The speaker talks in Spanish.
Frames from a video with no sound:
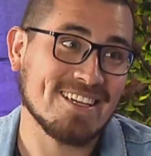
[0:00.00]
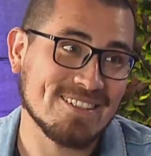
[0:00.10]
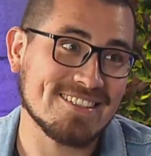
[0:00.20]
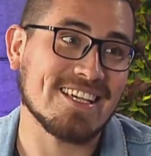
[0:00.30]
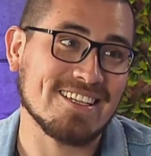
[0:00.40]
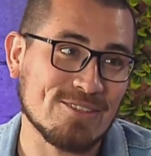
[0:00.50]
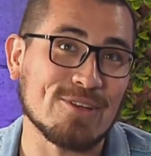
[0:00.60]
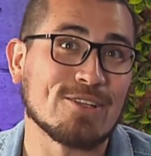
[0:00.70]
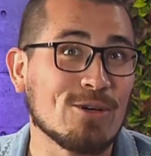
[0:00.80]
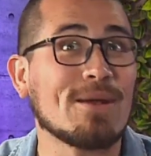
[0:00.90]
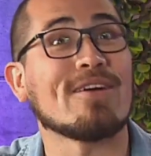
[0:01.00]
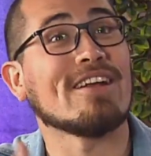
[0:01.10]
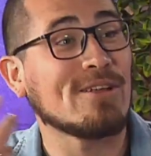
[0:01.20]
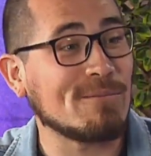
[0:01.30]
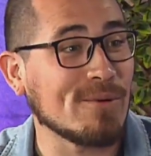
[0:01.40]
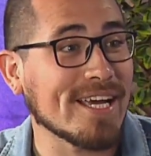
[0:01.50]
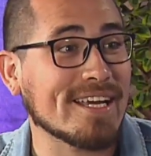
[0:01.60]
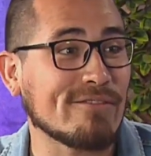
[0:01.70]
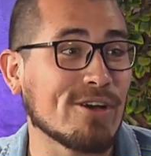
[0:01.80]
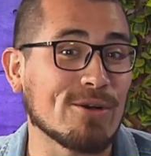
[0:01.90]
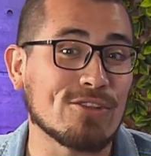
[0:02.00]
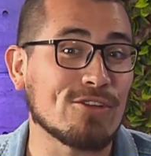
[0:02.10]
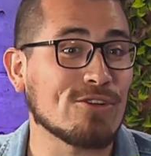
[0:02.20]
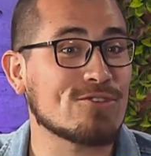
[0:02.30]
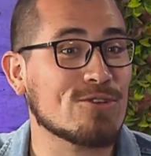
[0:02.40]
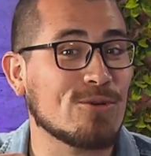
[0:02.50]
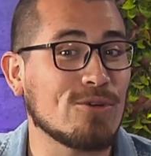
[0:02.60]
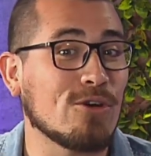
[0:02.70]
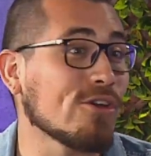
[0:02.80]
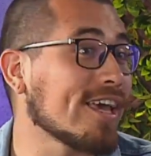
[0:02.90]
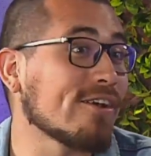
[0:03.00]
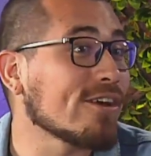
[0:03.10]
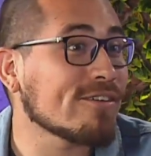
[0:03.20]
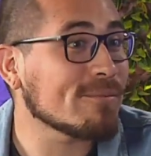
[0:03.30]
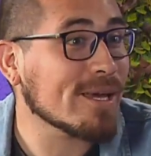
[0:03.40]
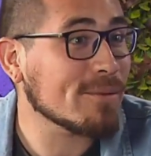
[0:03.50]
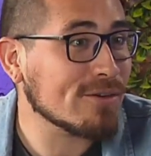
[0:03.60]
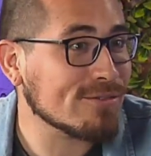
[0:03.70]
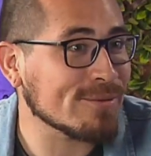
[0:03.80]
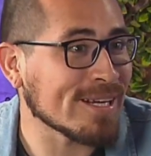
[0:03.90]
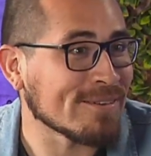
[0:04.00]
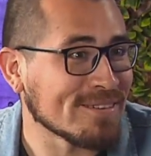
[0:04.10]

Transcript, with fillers: sí, sobre todo para lo que vino después, que fue cuando los shows no, ya no iban mis amigos y familia.